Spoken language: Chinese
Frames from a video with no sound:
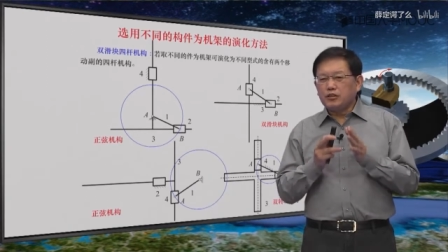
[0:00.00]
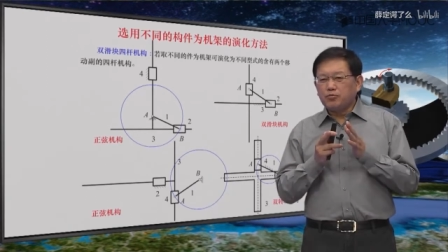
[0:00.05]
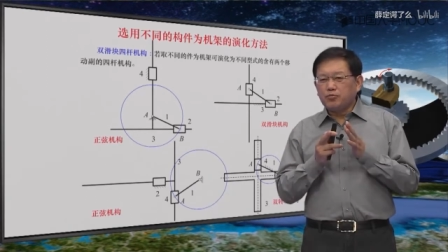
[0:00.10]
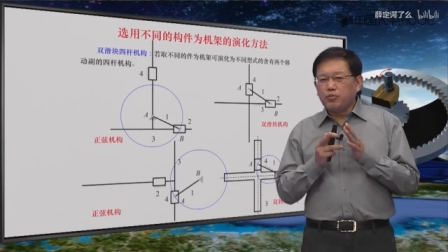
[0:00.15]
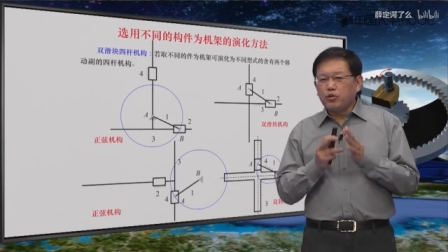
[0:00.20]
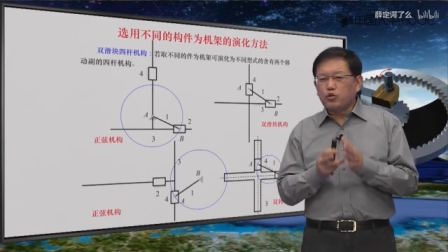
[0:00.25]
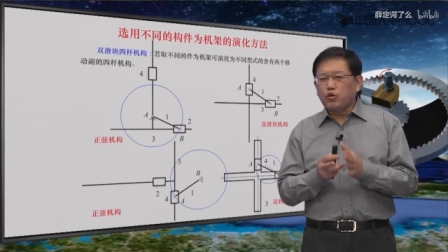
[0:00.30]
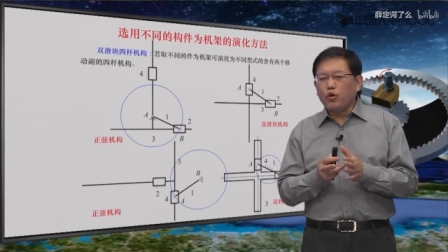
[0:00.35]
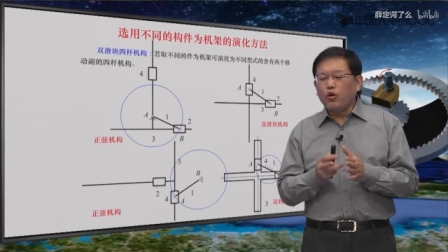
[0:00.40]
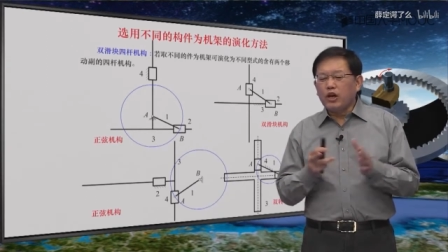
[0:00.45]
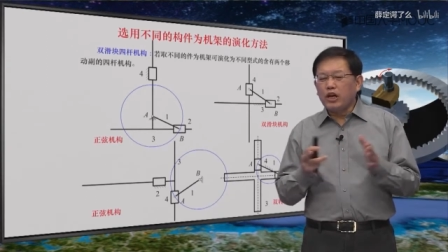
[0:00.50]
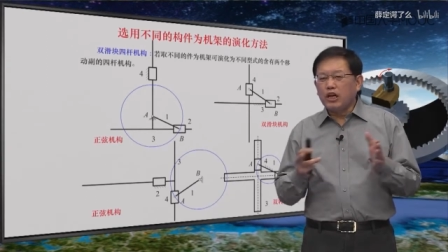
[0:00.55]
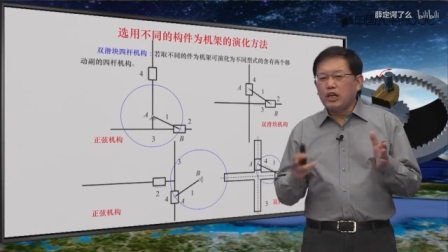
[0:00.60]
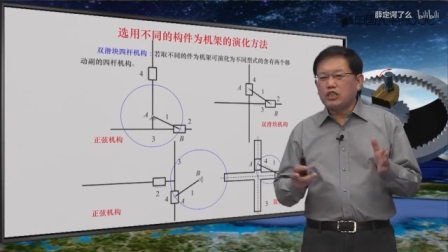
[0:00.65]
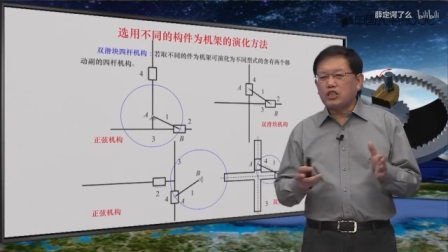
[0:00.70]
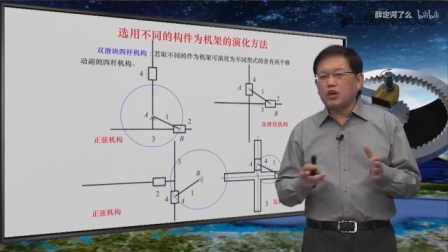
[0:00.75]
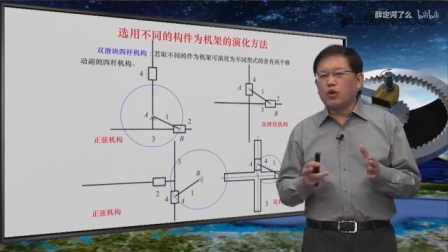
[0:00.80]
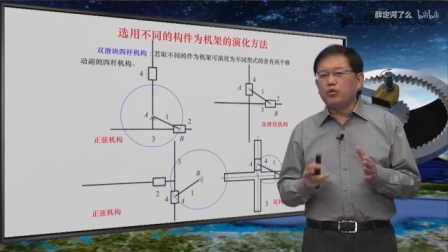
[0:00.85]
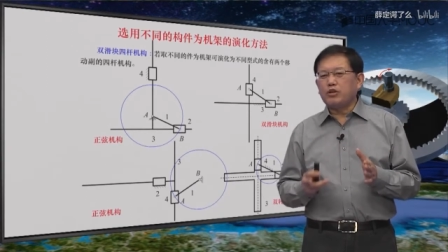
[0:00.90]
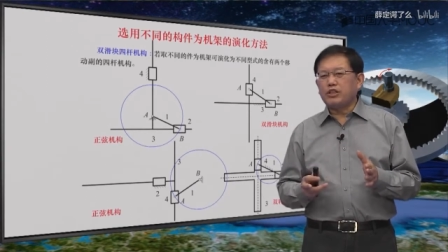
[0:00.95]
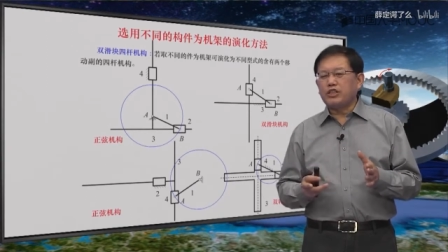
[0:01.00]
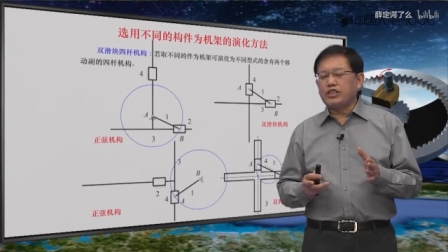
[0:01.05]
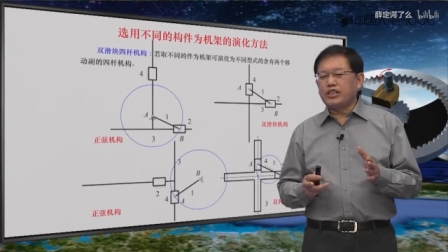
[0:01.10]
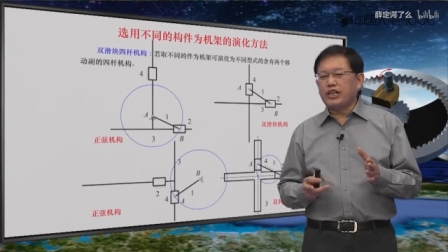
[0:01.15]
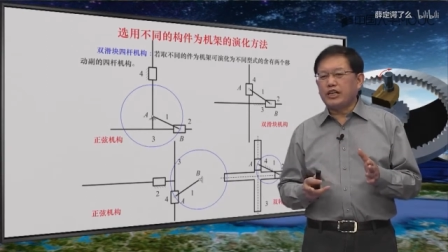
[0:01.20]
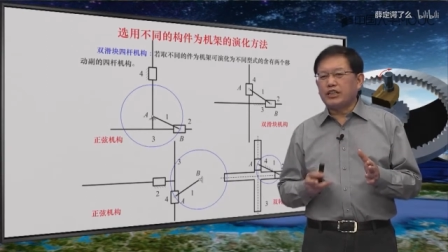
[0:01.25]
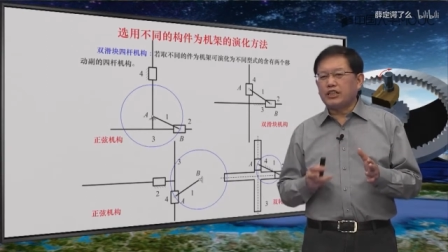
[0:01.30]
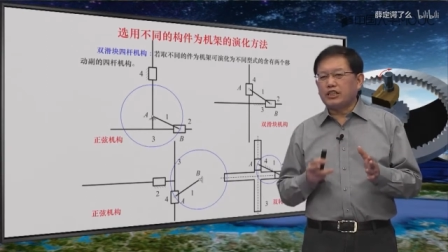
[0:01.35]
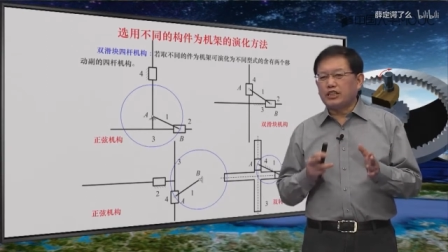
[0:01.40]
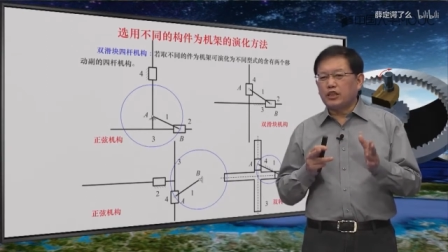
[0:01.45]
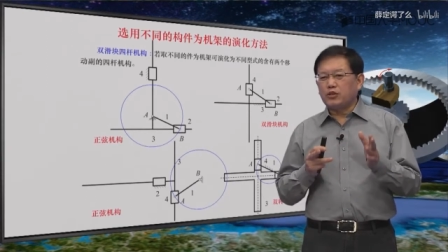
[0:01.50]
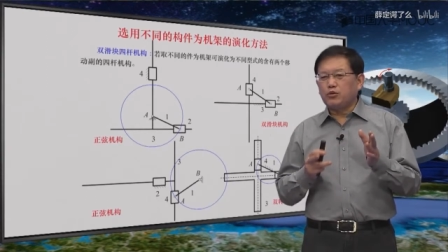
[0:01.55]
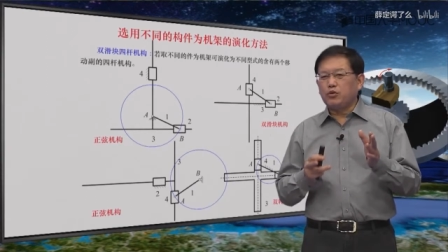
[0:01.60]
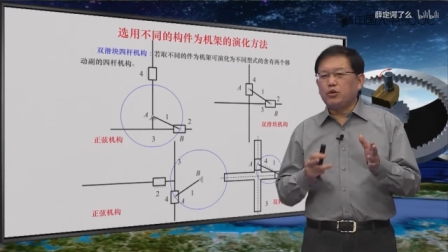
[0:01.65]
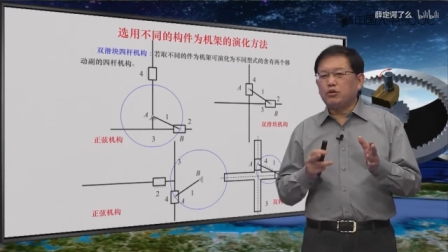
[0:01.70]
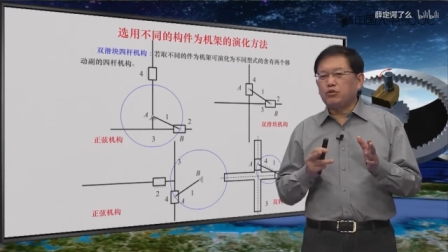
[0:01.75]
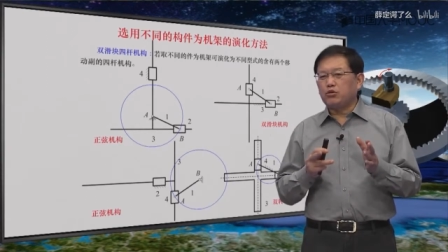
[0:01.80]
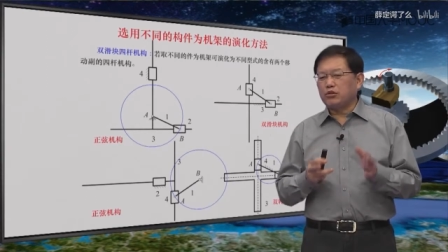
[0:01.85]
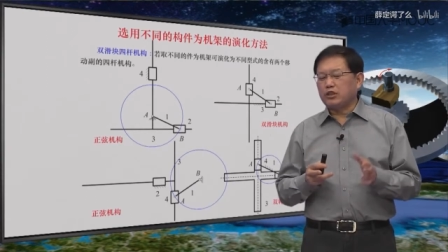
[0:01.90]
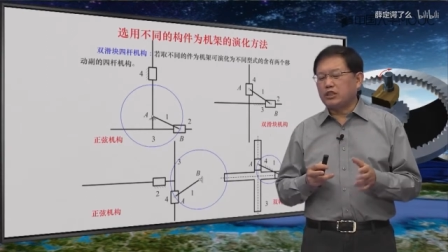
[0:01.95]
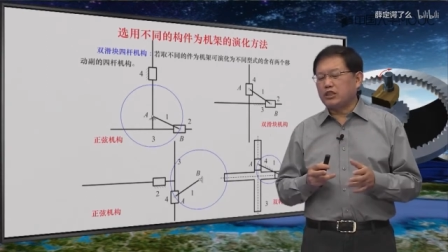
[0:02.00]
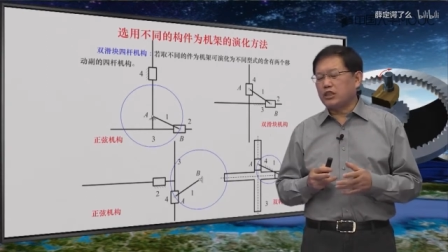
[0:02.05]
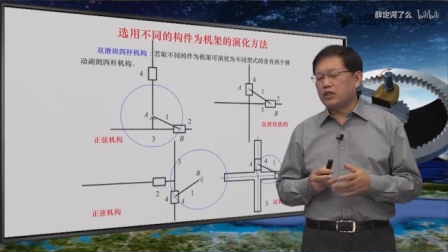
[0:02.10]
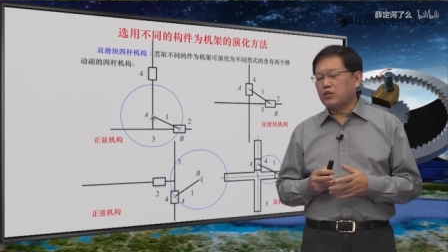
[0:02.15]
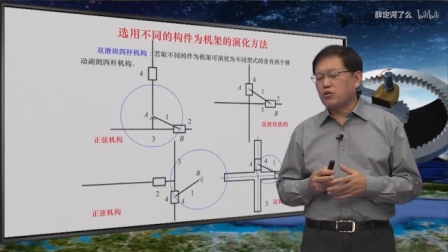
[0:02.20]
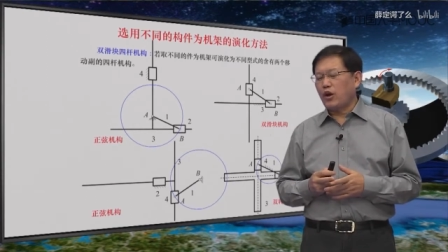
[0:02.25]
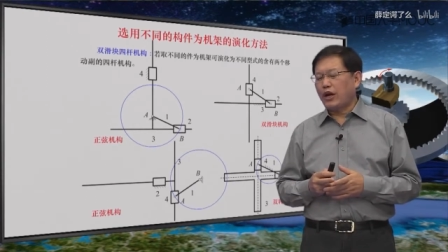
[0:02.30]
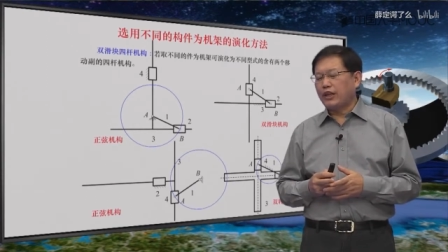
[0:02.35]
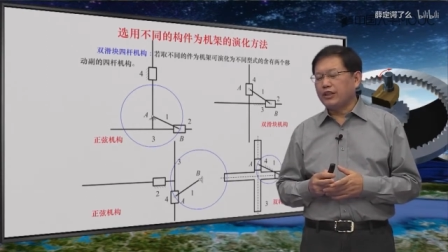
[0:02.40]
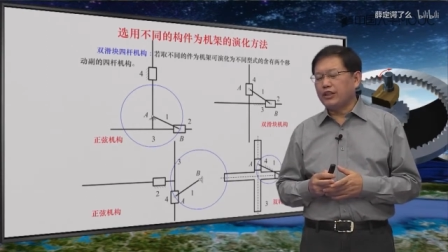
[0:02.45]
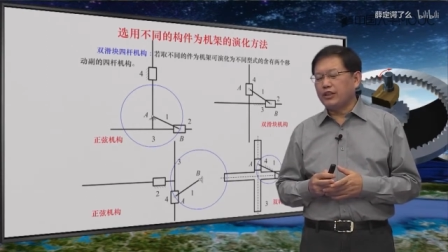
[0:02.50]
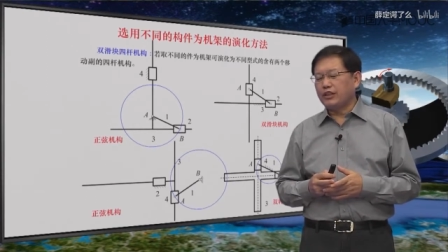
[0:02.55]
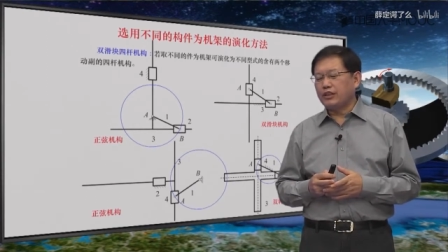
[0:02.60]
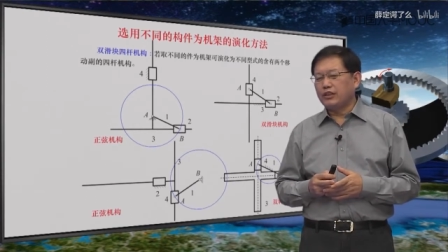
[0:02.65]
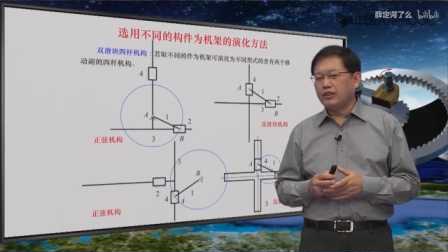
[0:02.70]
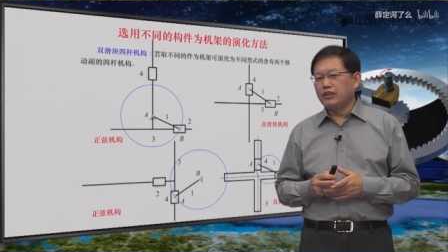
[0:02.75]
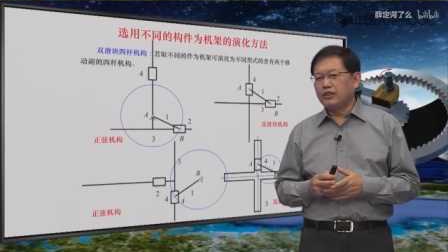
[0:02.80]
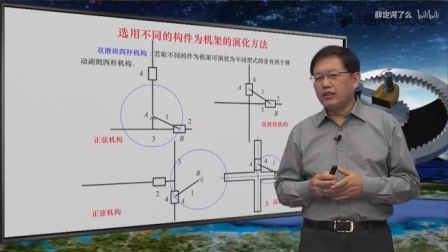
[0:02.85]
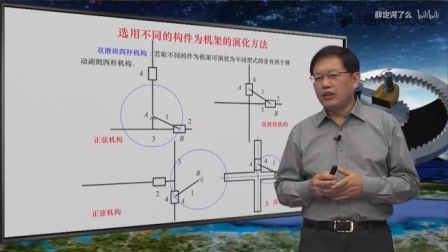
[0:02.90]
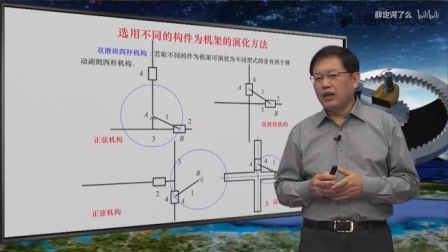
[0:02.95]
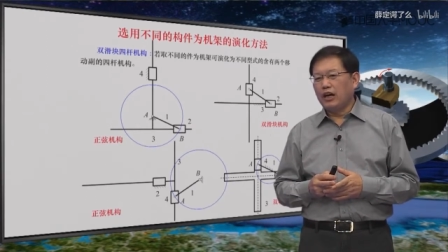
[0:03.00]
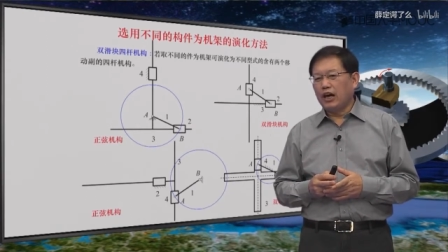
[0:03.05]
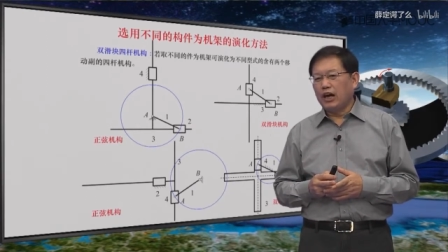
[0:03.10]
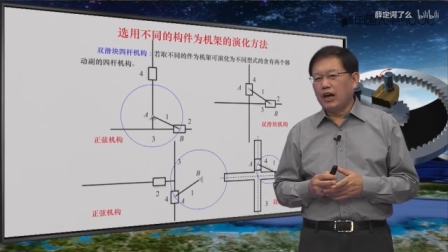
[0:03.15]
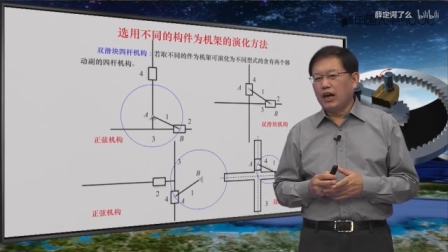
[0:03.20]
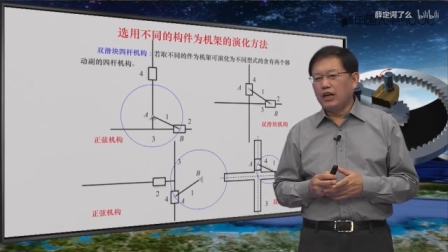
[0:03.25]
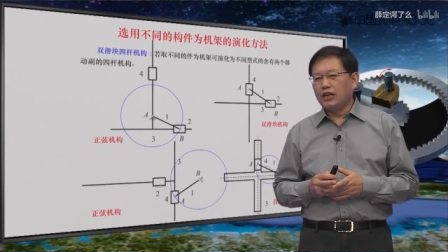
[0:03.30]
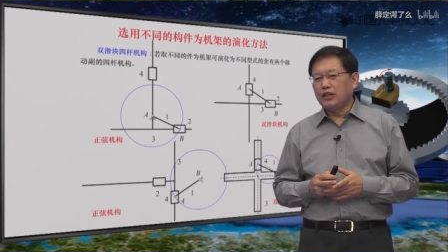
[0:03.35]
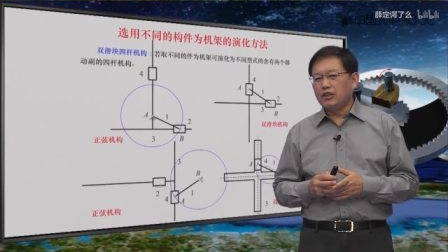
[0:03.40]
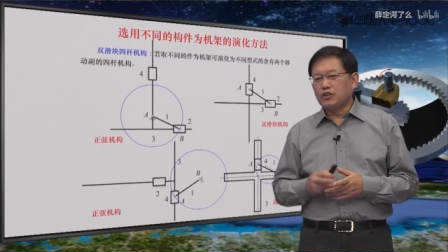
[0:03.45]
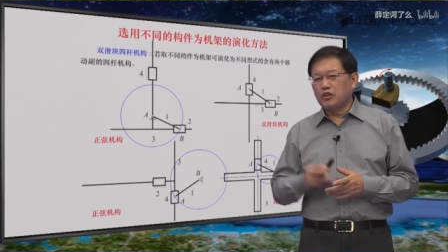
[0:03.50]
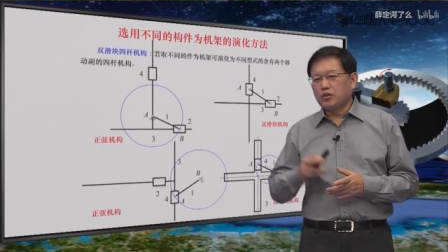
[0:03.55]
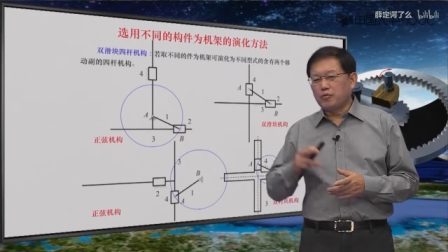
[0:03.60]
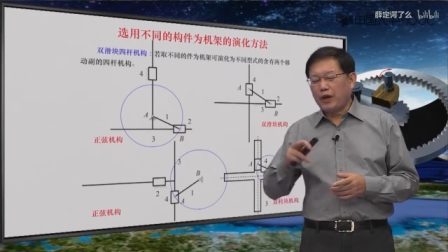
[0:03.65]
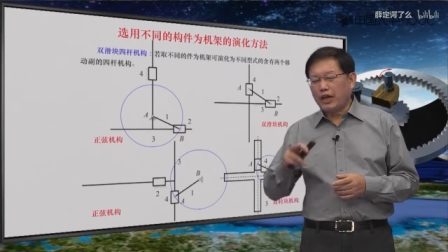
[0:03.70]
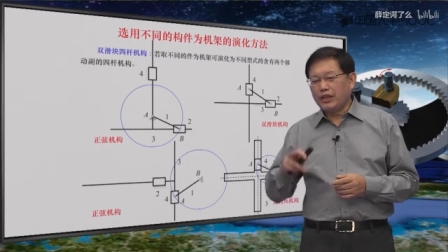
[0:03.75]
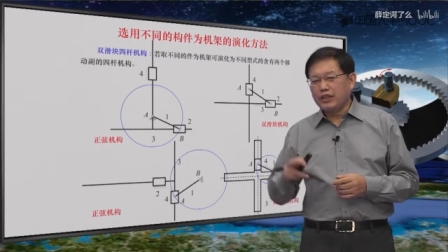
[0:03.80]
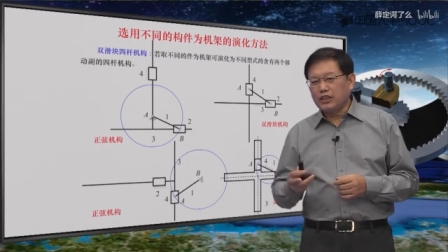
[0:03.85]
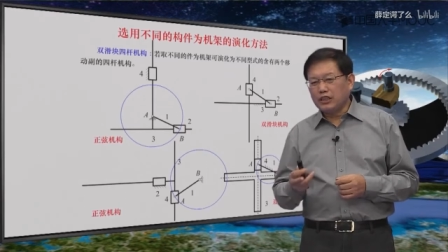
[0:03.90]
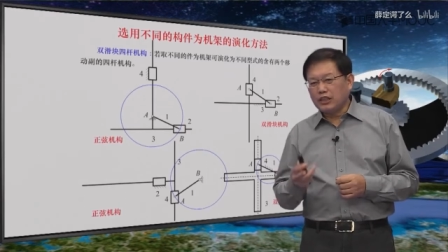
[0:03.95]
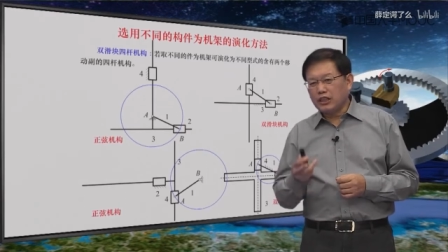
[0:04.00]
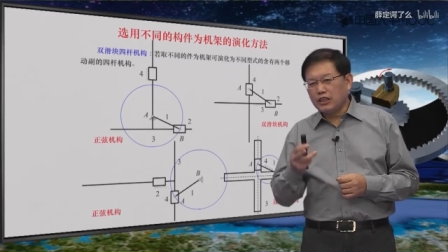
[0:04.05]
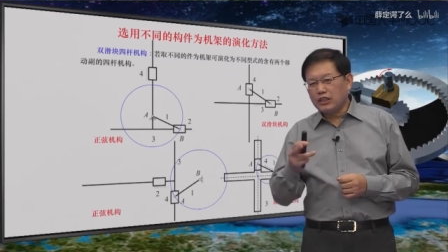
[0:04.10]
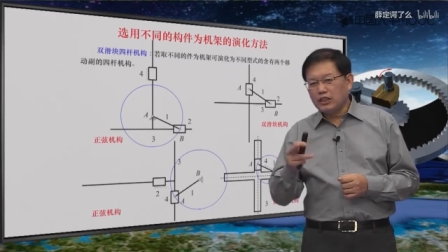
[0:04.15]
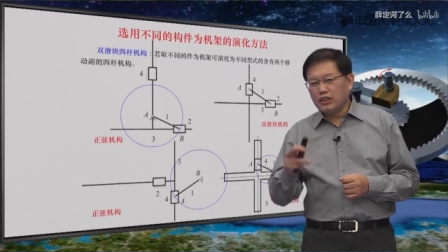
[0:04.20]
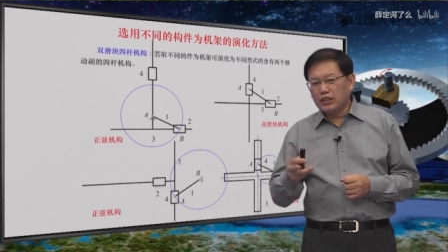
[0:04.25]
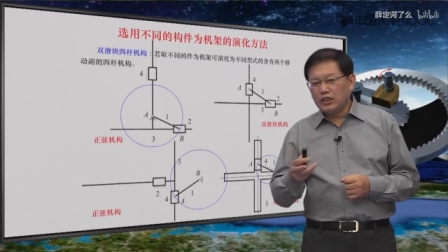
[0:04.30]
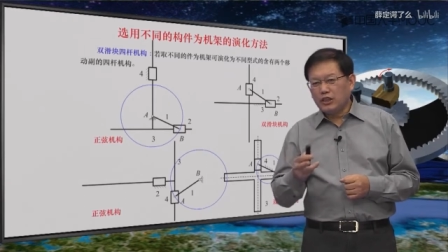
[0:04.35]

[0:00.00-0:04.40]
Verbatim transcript: 不重合轴之间的这个运动的这个传递啊，就是把一个。